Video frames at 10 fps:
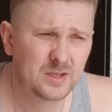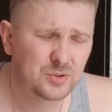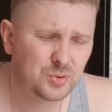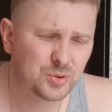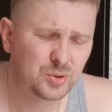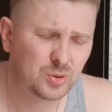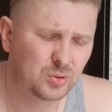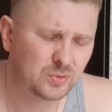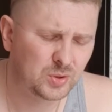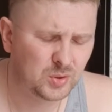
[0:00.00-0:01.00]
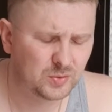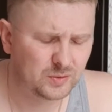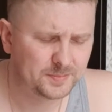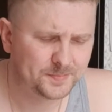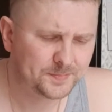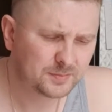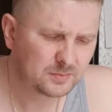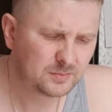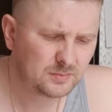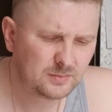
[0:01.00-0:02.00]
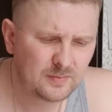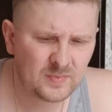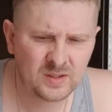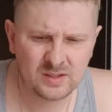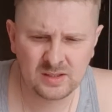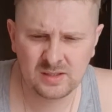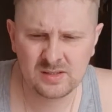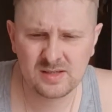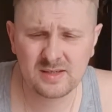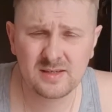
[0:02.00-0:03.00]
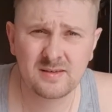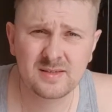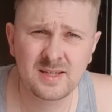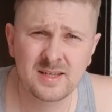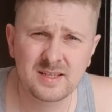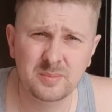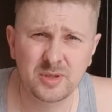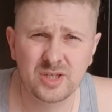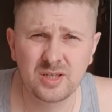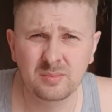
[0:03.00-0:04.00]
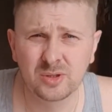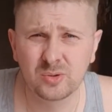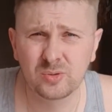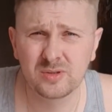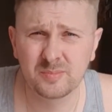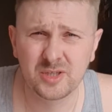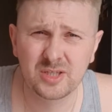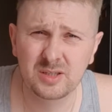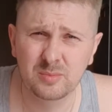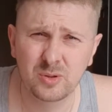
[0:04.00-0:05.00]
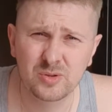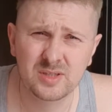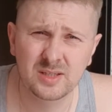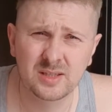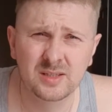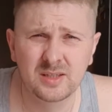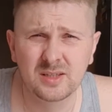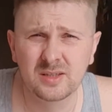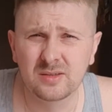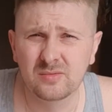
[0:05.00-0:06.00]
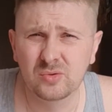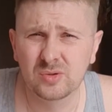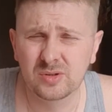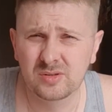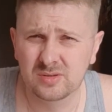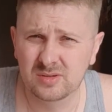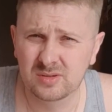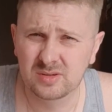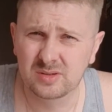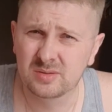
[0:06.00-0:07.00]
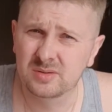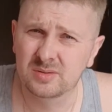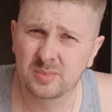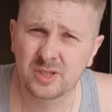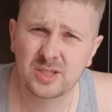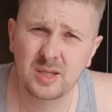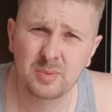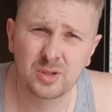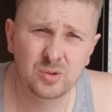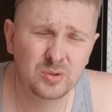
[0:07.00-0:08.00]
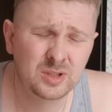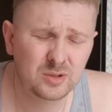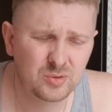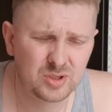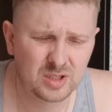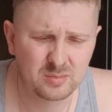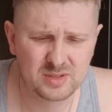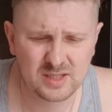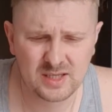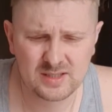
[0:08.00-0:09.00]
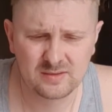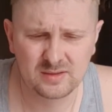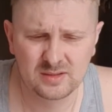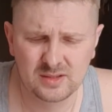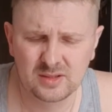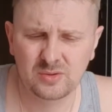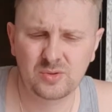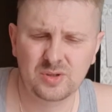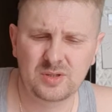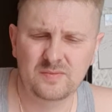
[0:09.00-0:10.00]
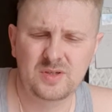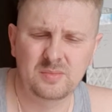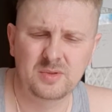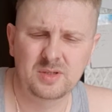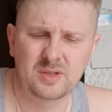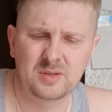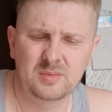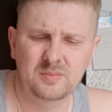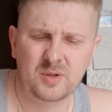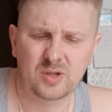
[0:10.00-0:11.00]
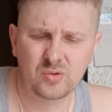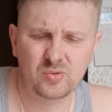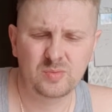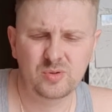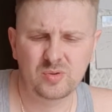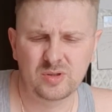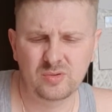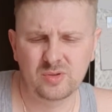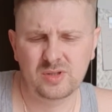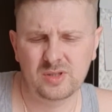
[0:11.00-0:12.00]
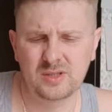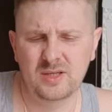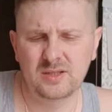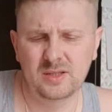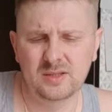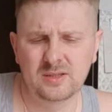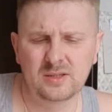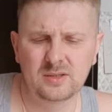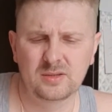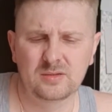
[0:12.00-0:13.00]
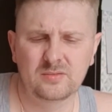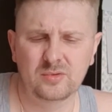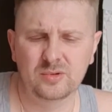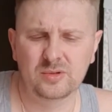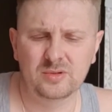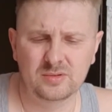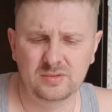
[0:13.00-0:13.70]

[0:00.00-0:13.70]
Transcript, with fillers: Что еще такого нового? Э, заказал снасти, пришли мандулы, пришли блесны. Вот. Э, пришла плетенка, тоже как бы заказывал. Тоже этим всем покажу обзоры, то есть отдельно. Вот.